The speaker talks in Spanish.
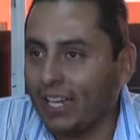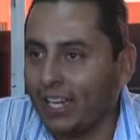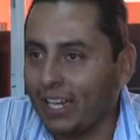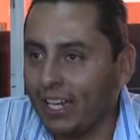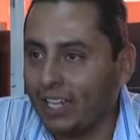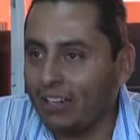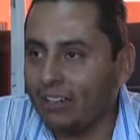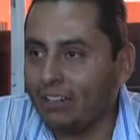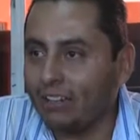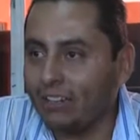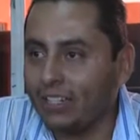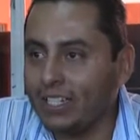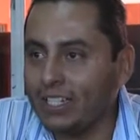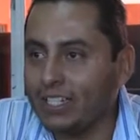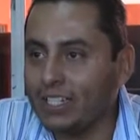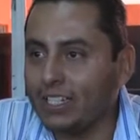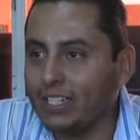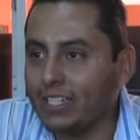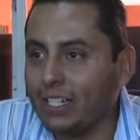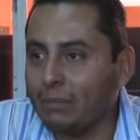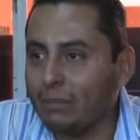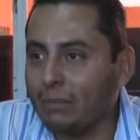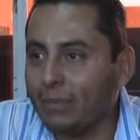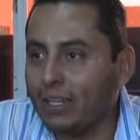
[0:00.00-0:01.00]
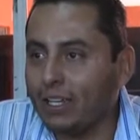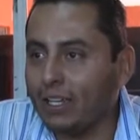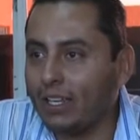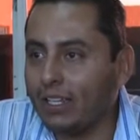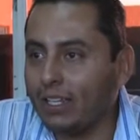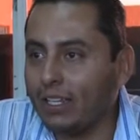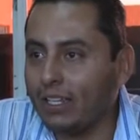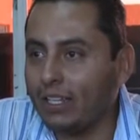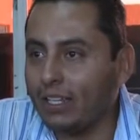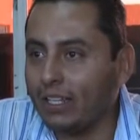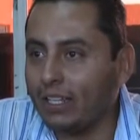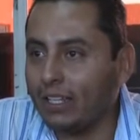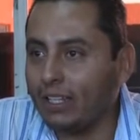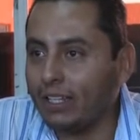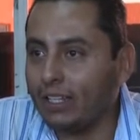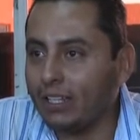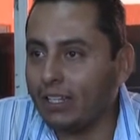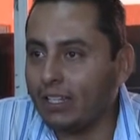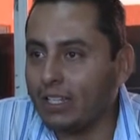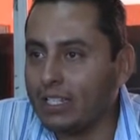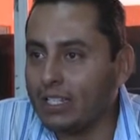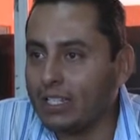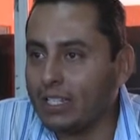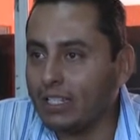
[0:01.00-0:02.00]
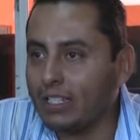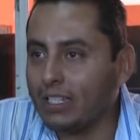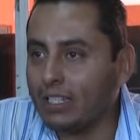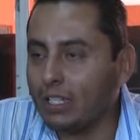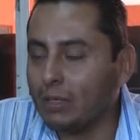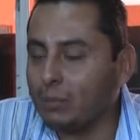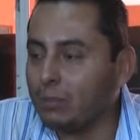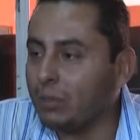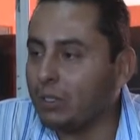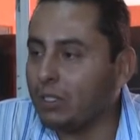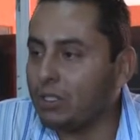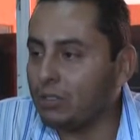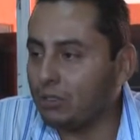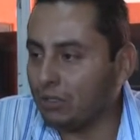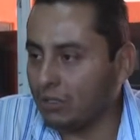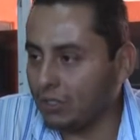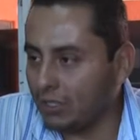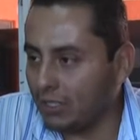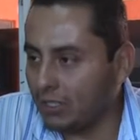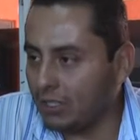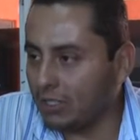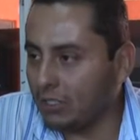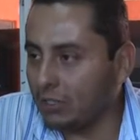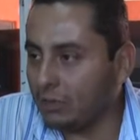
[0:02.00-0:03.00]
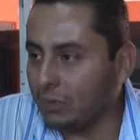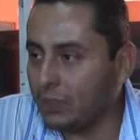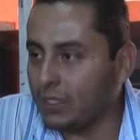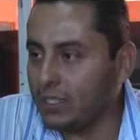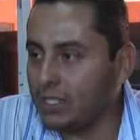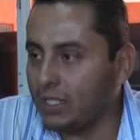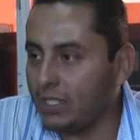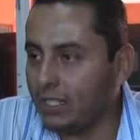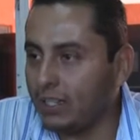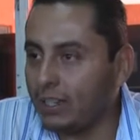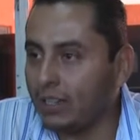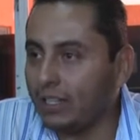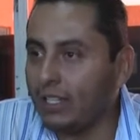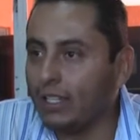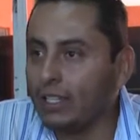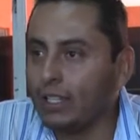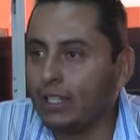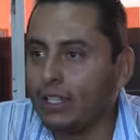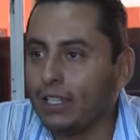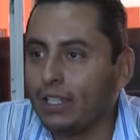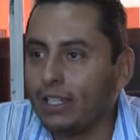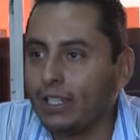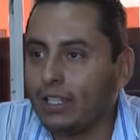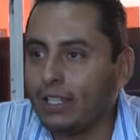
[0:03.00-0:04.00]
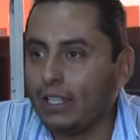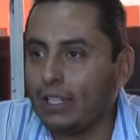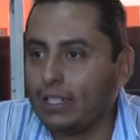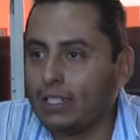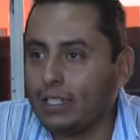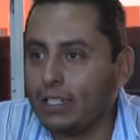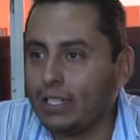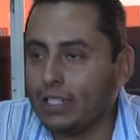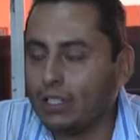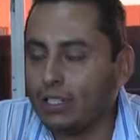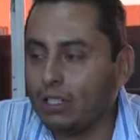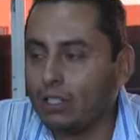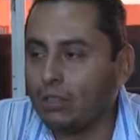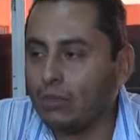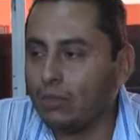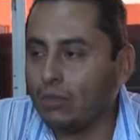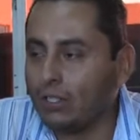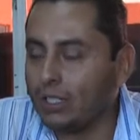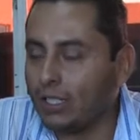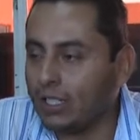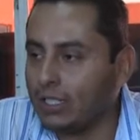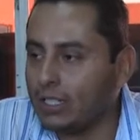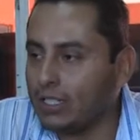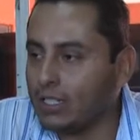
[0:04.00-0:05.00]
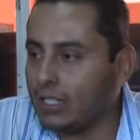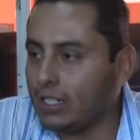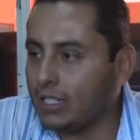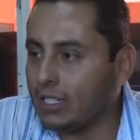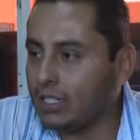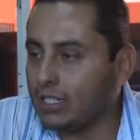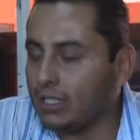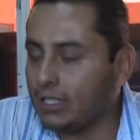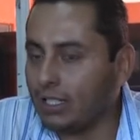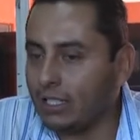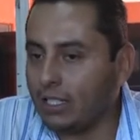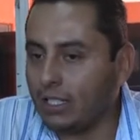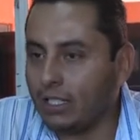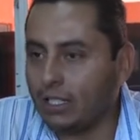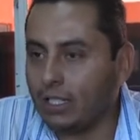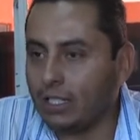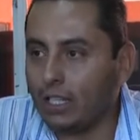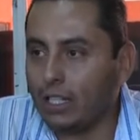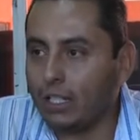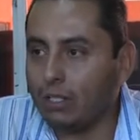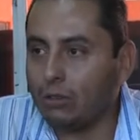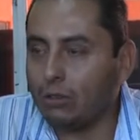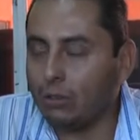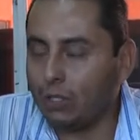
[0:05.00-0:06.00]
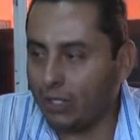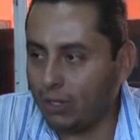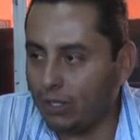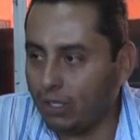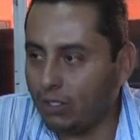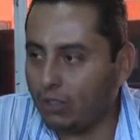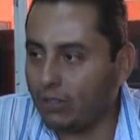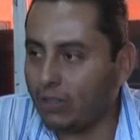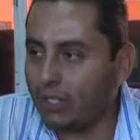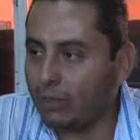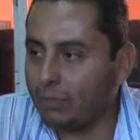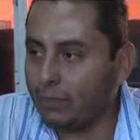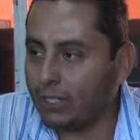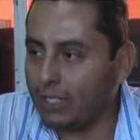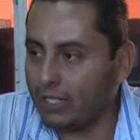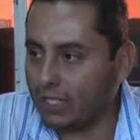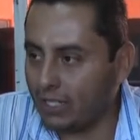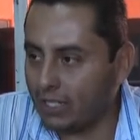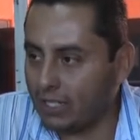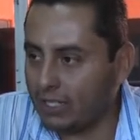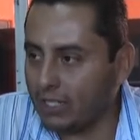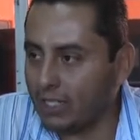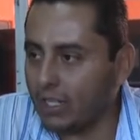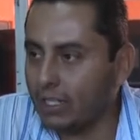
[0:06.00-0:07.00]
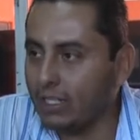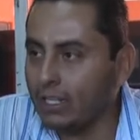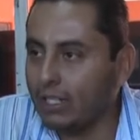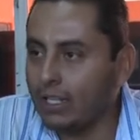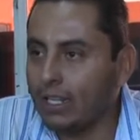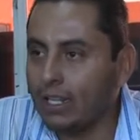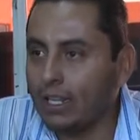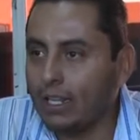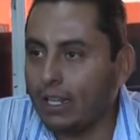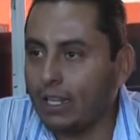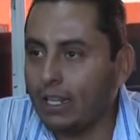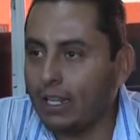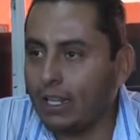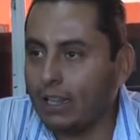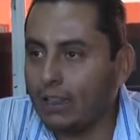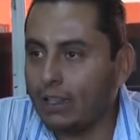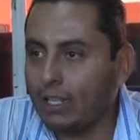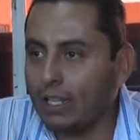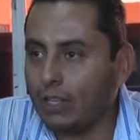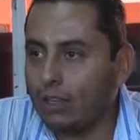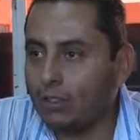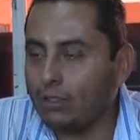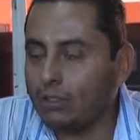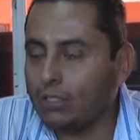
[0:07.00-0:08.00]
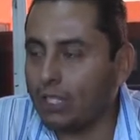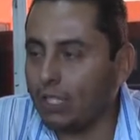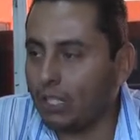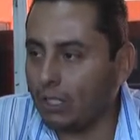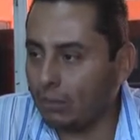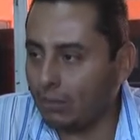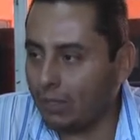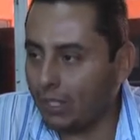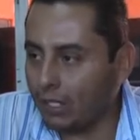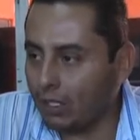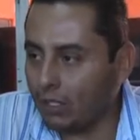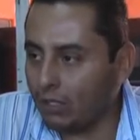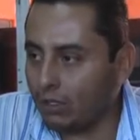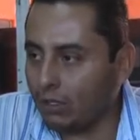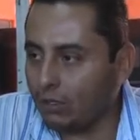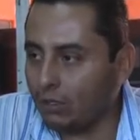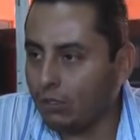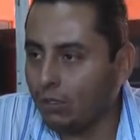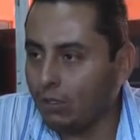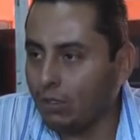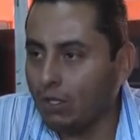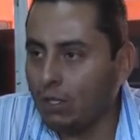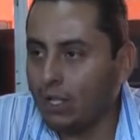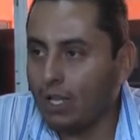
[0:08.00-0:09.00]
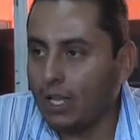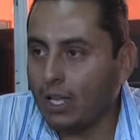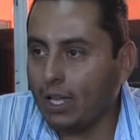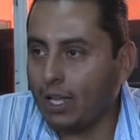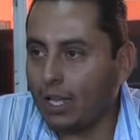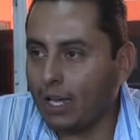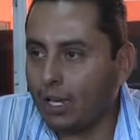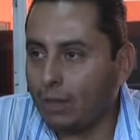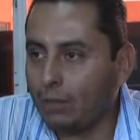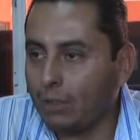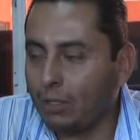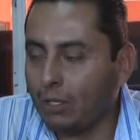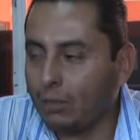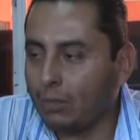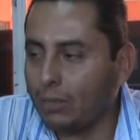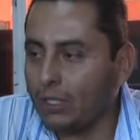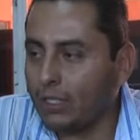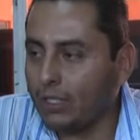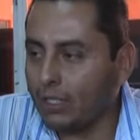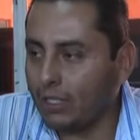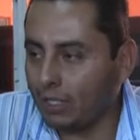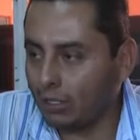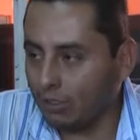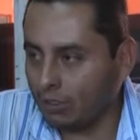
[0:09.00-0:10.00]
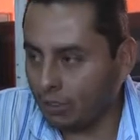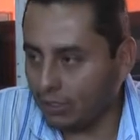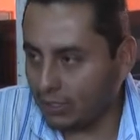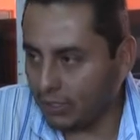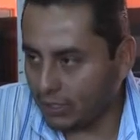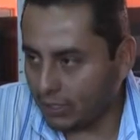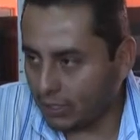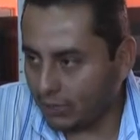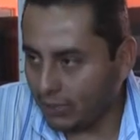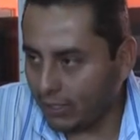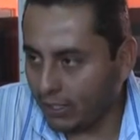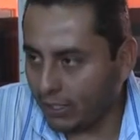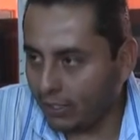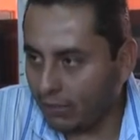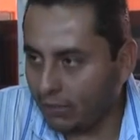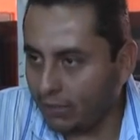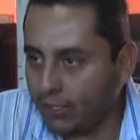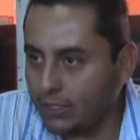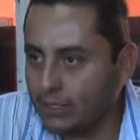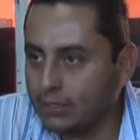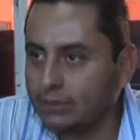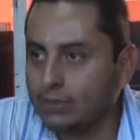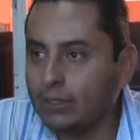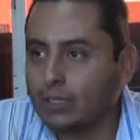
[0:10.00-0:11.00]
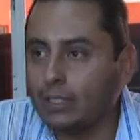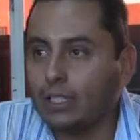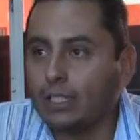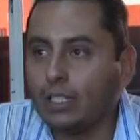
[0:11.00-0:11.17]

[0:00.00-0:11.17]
Claro, en este tema eh, decirte que por instrucciones del señor presidente, el secretario de Finanzas y el jurídico de la presidencia le han dado seguimiento a la problemática con los extrabajadores.